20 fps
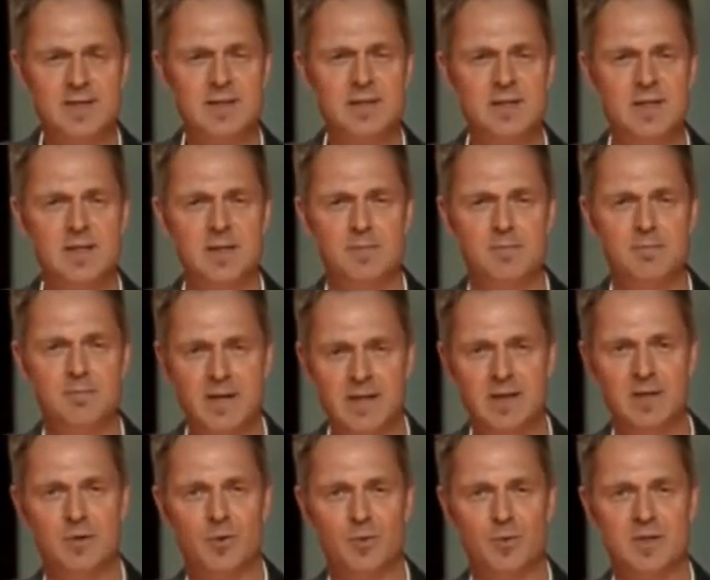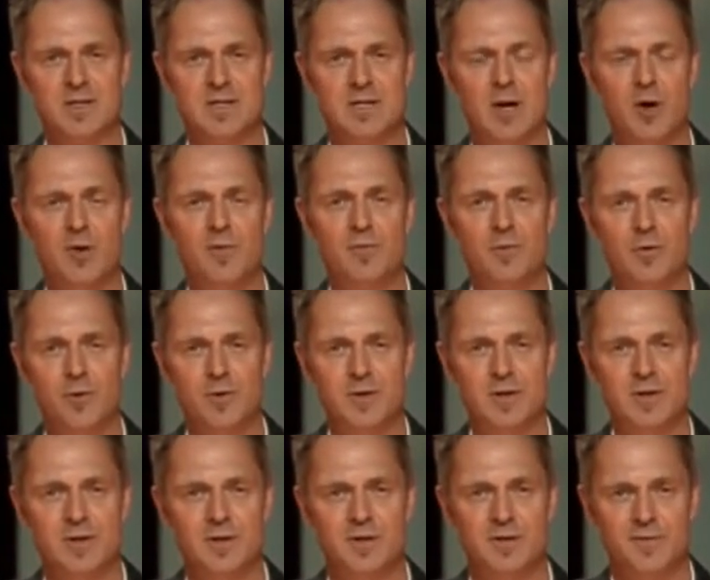sich mitten unter das
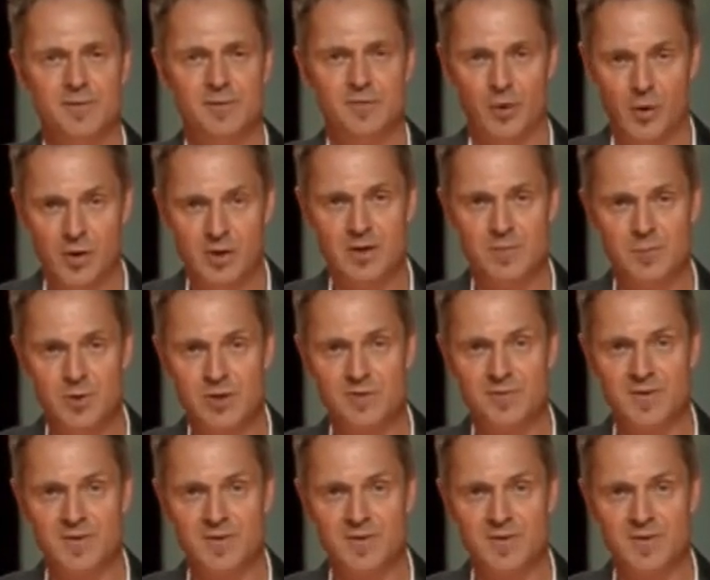lauffreudige Volk gemischt,